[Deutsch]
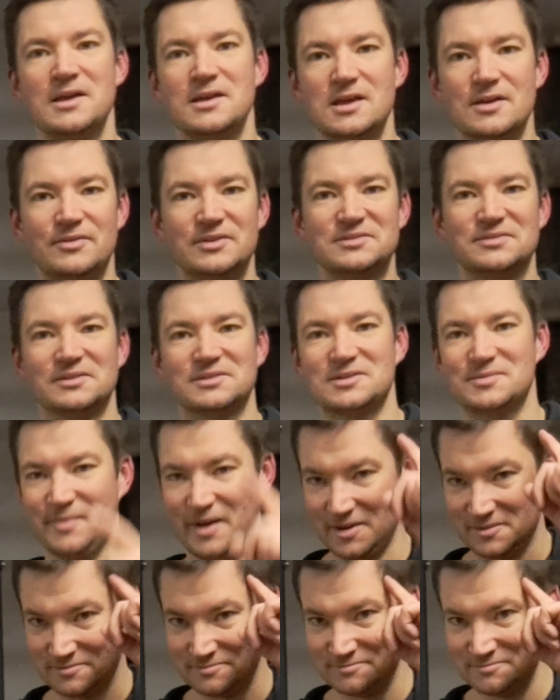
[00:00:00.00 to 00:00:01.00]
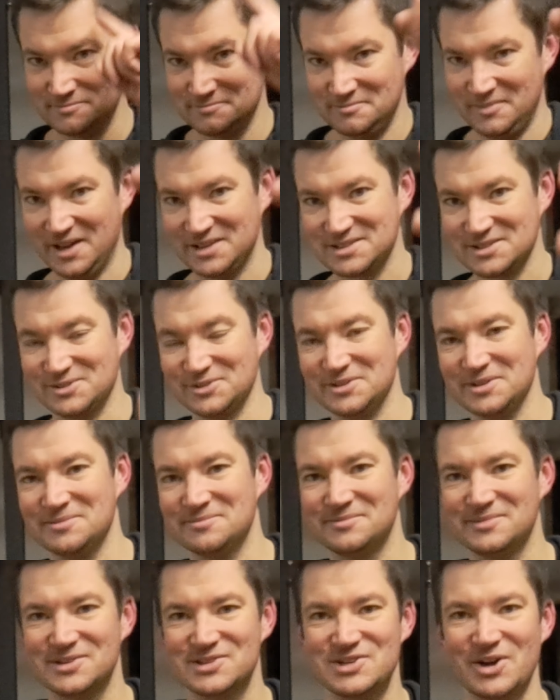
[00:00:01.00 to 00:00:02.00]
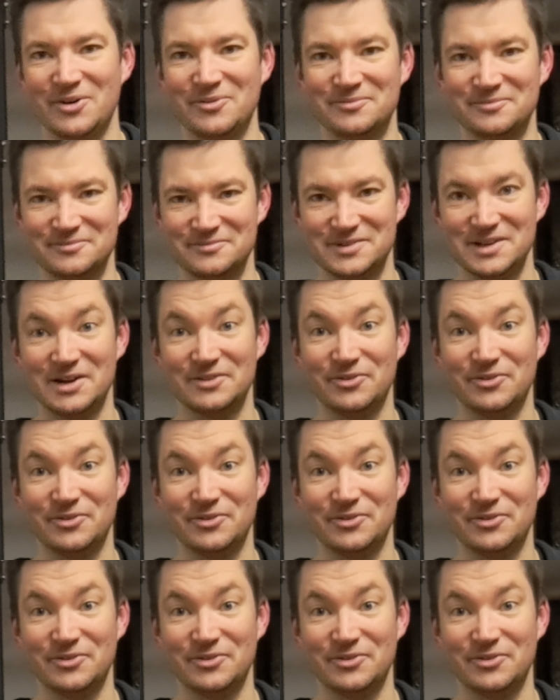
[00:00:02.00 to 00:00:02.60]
Ihr wisst, was ich meine. Macht's gut. Ciao. Viel